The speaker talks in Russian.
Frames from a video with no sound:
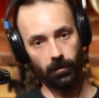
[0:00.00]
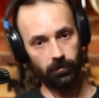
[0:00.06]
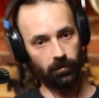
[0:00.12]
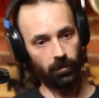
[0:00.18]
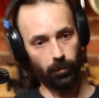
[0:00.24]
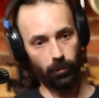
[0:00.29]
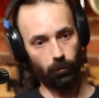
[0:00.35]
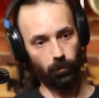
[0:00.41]

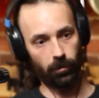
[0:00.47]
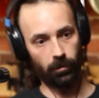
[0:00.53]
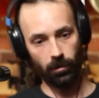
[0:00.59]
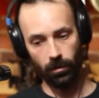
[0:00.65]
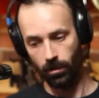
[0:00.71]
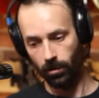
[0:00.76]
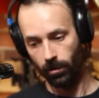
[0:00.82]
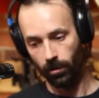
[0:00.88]
в априори.
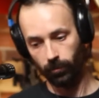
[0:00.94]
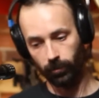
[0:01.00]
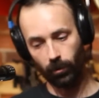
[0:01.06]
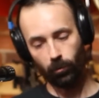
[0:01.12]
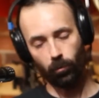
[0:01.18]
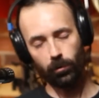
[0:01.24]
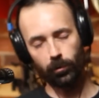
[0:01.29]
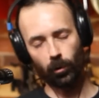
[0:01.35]

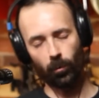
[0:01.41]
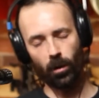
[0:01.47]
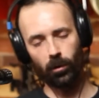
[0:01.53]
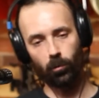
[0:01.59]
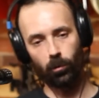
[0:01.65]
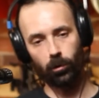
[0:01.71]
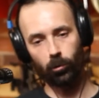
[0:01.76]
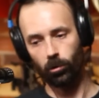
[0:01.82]
Плохой
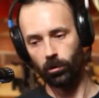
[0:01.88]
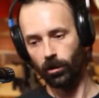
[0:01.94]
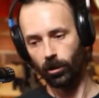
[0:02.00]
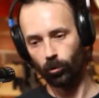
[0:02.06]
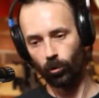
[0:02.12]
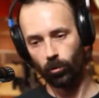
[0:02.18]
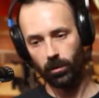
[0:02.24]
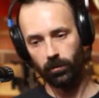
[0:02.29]
инструмент только тот, на
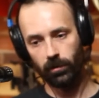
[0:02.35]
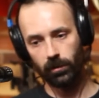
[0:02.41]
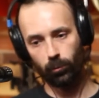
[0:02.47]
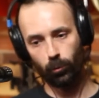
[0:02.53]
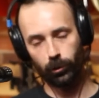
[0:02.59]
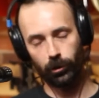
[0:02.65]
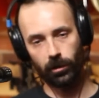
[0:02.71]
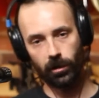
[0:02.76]
котором
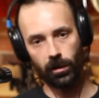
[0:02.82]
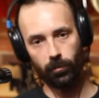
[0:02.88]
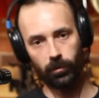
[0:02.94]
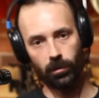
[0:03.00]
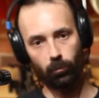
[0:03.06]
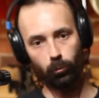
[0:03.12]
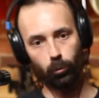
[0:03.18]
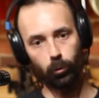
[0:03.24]
невозможно играть,
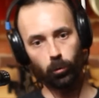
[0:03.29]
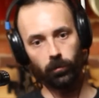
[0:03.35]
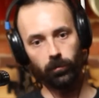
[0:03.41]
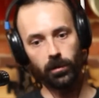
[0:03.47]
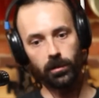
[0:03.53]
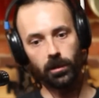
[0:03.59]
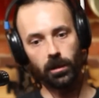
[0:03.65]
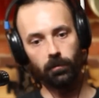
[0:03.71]
потому что
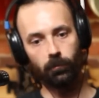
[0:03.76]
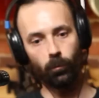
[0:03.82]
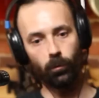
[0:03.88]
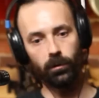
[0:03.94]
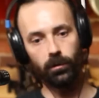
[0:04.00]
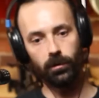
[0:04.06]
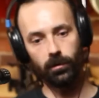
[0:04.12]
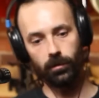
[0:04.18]
он весь
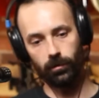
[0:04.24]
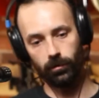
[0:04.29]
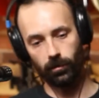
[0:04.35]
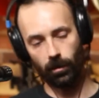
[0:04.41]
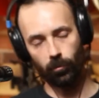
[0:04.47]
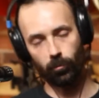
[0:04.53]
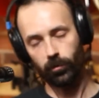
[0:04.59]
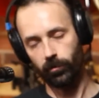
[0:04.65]
кривой и
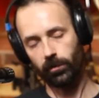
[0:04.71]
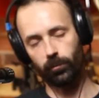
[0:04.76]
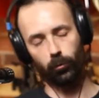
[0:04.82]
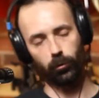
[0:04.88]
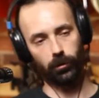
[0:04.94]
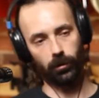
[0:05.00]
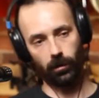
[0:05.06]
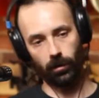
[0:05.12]
на нем
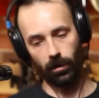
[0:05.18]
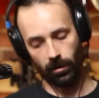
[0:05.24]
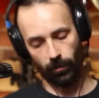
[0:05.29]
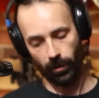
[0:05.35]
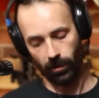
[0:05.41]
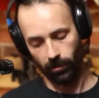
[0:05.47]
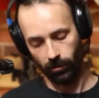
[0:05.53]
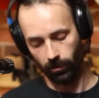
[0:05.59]
невозможно играть,
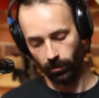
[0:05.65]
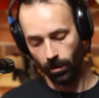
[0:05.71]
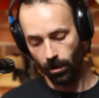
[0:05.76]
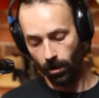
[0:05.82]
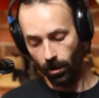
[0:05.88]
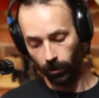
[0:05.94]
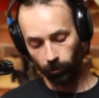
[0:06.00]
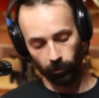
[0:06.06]
опять-таки.
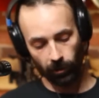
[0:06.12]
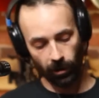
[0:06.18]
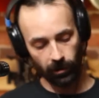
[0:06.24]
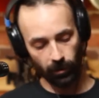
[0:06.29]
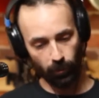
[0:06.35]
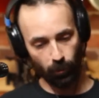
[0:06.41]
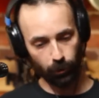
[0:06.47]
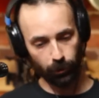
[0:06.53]
Но на
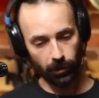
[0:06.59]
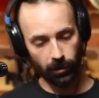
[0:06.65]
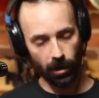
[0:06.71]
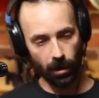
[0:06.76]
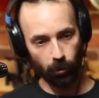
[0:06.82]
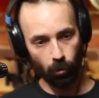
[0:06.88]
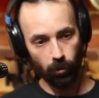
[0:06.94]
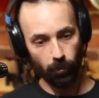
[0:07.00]
этом можно
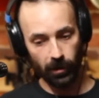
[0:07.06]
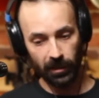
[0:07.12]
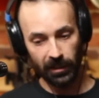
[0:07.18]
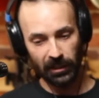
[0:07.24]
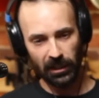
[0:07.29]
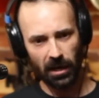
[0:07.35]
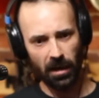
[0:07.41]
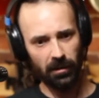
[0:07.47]
играть, то он,
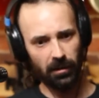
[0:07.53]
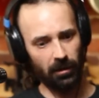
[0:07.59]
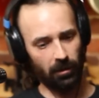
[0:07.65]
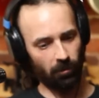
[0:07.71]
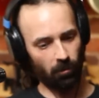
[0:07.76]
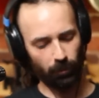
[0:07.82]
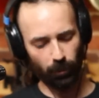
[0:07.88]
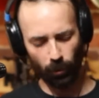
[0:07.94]
блин,
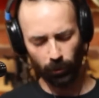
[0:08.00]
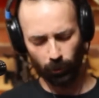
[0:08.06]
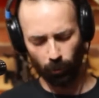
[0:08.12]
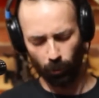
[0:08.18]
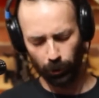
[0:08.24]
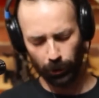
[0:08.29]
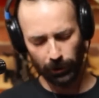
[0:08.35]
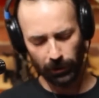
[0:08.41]
странный, он
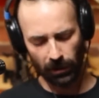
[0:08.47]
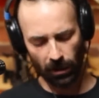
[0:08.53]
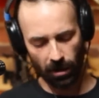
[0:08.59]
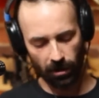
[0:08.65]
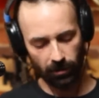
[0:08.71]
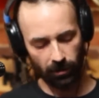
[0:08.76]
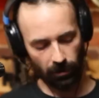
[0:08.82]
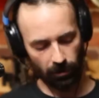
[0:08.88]
просто очень
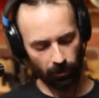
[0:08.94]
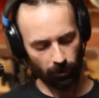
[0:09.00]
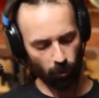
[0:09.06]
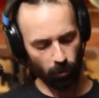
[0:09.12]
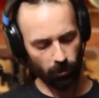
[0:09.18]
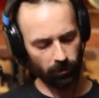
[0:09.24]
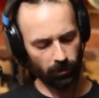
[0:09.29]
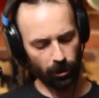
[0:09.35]
странный.
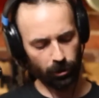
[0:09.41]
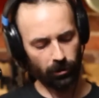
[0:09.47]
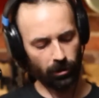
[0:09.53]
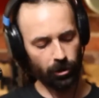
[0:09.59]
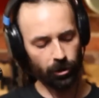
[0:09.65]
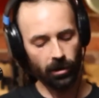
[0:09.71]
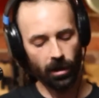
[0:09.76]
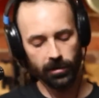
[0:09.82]
То даже,
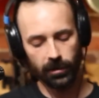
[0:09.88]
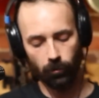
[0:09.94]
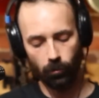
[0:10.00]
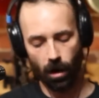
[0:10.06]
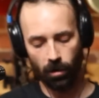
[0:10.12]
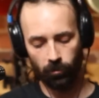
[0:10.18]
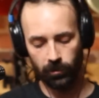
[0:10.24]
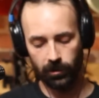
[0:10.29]
начиная с
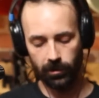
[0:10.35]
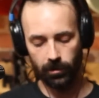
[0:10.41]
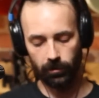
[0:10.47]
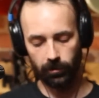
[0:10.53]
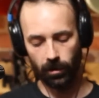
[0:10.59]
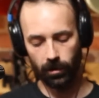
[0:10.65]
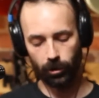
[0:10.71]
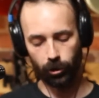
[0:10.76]
того, как он
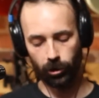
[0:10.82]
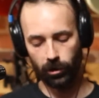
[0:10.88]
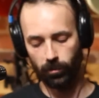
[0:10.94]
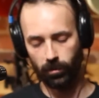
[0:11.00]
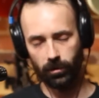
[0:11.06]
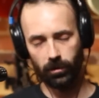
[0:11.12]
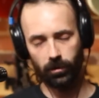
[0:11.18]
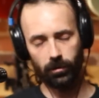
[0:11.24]
сделан, я даже
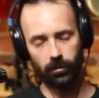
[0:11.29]
не